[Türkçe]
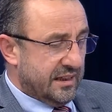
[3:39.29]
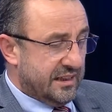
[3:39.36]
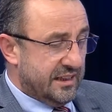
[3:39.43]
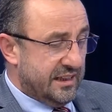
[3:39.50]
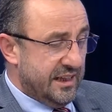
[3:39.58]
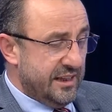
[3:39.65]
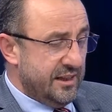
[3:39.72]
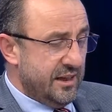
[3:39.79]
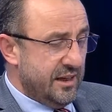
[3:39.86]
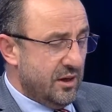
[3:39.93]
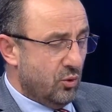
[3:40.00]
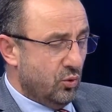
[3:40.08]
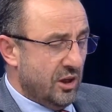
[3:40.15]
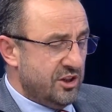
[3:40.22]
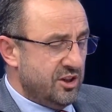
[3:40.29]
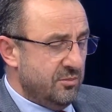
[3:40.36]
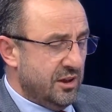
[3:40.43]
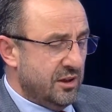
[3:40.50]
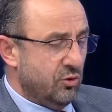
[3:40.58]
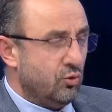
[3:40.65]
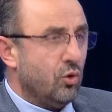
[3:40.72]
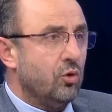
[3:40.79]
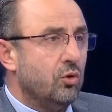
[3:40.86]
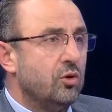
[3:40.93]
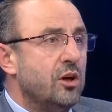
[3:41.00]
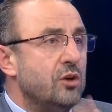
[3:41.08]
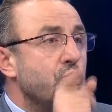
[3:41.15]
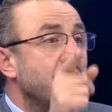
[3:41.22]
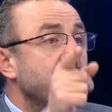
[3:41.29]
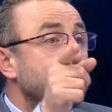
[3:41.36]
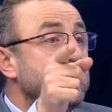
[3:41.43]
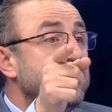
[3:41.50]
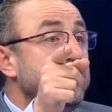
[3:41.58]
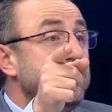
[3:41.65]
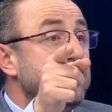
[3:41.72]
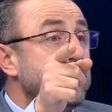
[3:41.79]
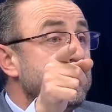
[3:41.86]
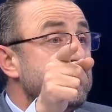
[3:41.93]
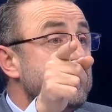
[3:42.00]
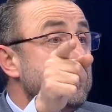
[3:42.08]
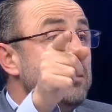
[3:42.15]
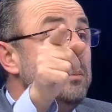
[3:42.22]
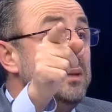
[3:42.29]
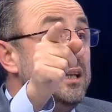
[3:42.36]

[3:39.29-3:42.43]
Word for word: Krediye ulaşımdaki zorluklar şu anda krediyi kestiler.